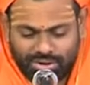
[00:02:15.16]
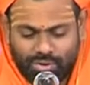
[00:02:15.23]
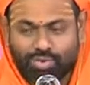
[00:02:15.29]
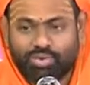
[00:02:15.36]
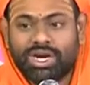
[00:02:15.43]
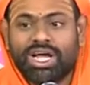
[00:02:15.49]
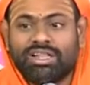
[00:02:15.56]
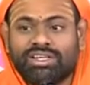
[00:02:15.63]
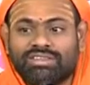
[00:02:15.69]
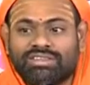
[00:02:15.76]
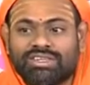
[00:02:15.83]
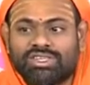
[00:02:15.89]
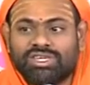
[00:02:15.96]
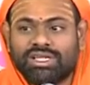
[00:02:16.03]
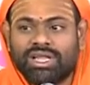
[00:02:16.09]
నువ్వు
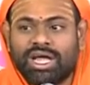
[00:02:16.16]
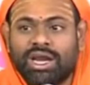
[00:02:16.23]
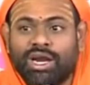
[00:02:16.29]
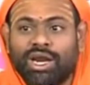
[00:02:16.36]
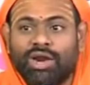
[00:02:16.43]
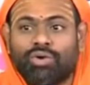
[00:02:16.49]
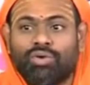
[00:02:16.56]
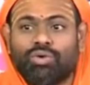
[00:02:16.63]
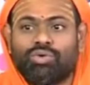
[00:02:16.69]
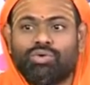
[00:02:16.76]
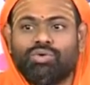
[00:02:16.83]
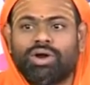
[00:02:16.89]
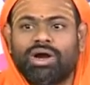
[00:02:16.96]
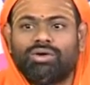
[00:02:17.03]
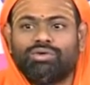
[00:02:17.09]
రేతసిచ్చిన దాన్ని నేను ఒక
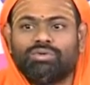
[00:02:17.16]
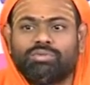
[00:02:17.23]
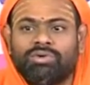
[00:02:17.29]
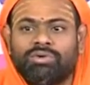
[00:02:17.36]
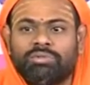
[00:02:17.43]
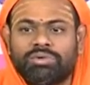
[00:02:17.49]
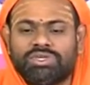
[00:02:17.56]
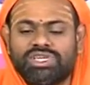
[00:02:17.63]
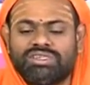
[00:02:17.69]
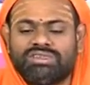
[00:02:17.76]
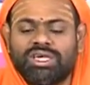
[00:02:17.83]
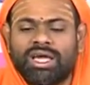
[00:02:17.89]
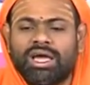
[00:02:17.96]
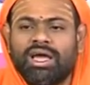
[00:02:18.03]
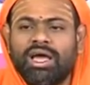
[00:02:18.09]
కొడుకుగా
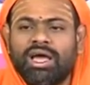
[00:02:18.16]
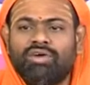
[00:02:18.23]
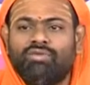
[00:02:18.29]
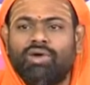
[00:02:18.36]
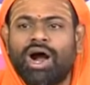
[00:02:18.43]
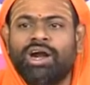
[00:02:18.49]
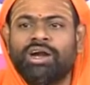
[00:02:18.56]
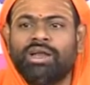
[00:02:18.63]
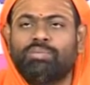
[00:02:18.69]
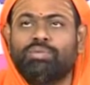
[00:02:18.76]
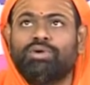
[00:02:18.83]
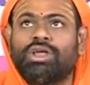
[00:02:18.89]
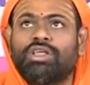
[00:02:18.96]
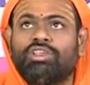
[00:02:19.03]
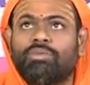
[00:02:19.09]
ఉద్భవింపచేసి వాడిని
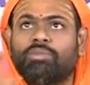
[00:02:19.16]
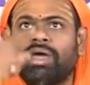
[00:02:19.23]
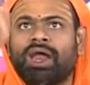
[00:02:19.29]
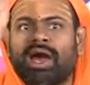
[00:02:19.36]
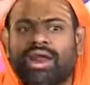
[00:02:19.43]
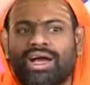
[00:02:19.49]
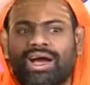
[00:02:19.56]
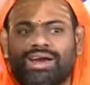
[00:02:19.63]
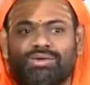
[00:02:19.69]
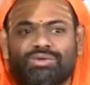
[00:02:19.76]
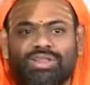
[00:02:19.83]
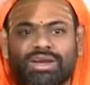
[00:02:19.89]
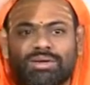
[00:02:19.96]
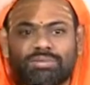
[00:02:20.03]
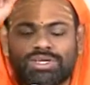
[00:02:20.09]
పుట్టించి మీ నాన్నగారిని
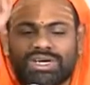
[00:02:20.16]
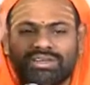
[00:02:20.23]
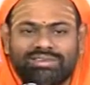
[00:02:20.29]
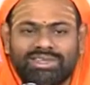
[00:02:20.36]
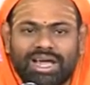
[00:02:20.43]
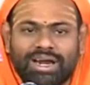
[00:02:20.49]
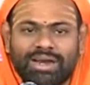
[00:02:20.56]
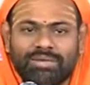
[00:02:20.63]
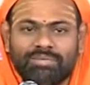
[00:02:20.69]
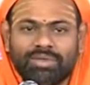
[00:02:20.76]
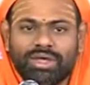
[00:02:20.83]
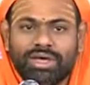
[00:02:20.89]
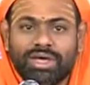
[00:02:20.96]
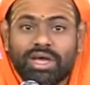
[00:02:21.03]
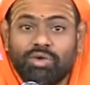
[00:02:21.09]
ఉద్ధరింపజేస్తానని
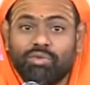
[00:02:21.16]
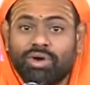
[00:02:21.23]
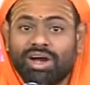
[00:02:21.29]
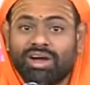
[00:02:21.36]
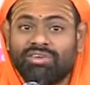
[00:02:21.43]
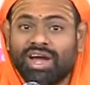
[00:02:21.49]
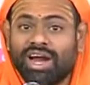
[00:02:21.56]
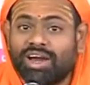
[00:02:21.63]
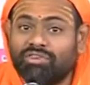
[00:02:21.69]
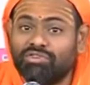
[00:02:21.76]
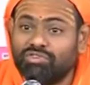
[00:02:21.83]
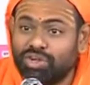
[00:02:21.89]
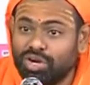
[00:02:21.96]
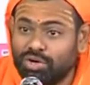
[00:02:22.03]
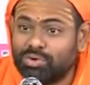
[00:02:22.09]
ఒకవేళ
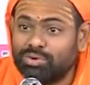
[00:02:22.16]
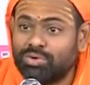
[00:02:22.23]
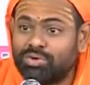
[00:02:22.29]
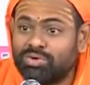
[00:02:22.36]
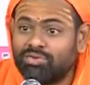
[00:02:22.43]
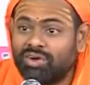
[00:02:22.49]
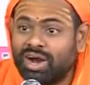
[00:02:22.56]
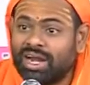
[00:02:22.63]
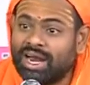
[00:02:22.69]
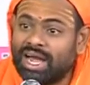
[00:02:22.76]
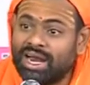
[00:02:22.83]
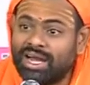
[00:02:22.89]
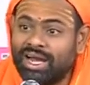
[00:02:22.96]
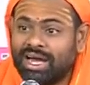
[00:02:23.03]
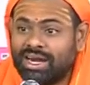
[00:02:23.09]
వీడు వాళ్ళ
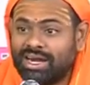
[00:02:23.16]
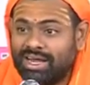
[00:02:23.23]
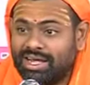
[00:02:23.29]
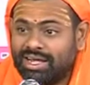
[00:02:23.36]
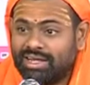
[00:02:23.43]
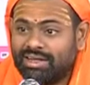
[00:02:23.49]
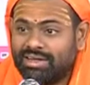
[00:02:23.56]
నాన్నగారిని